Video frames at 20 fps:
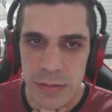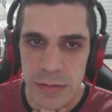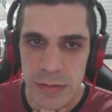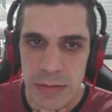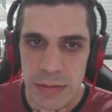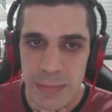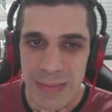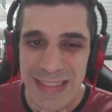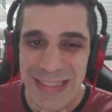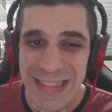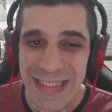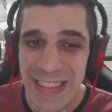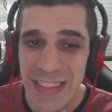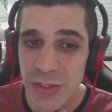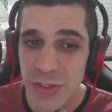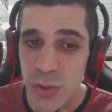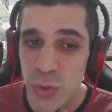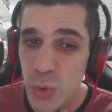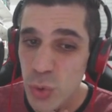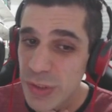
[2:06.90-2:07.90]
Dama
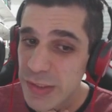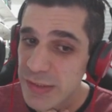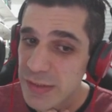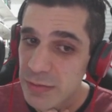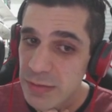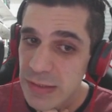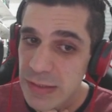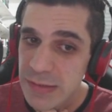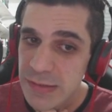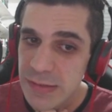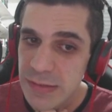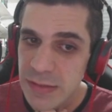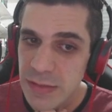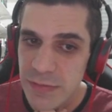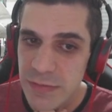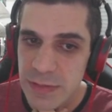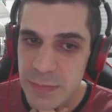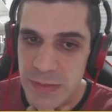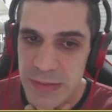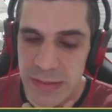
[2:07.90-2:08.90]
D2 é um lance
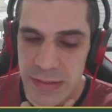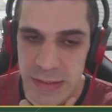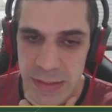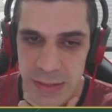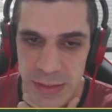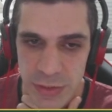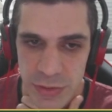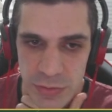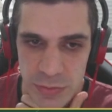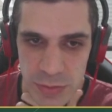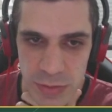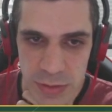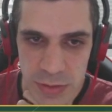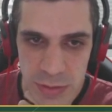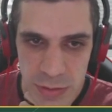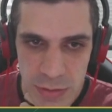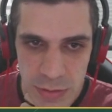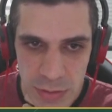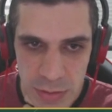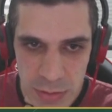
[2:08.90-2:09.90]
talvez mais crítico, né?
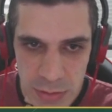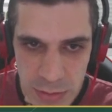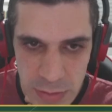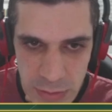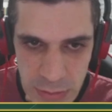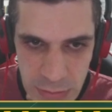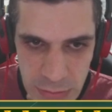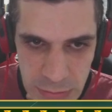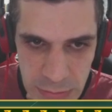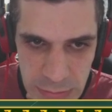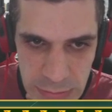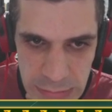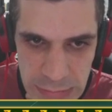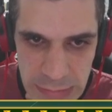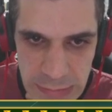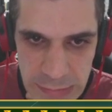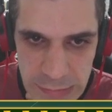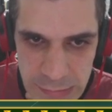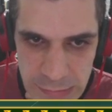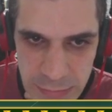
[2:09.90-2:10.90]

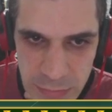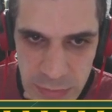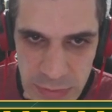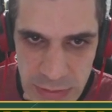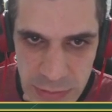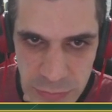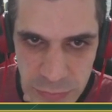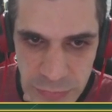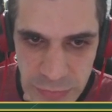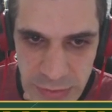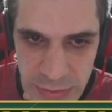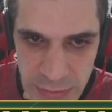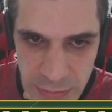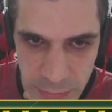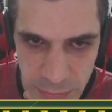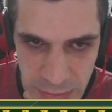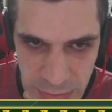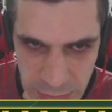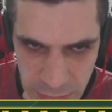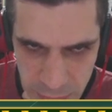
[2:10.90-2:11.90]
Esse eu não vi
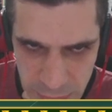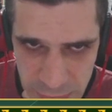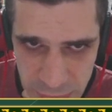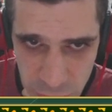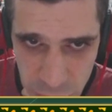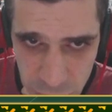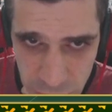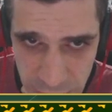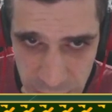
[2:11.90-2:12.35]
também, mas eu tô